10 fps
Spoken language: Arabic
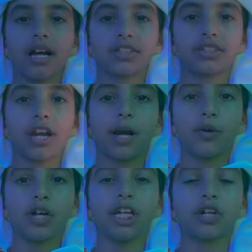
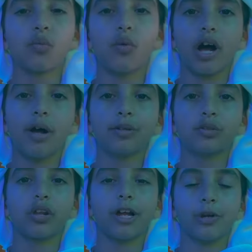السلام عليكم ورحمة
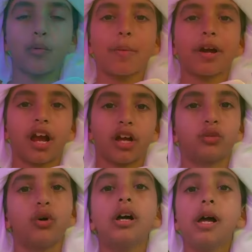الله
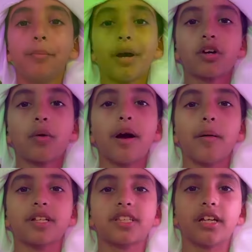وبركاته معكم
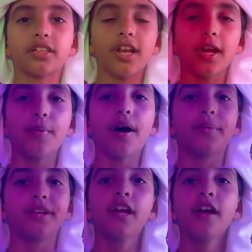حمد سعد
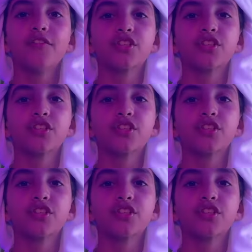اللحبابي في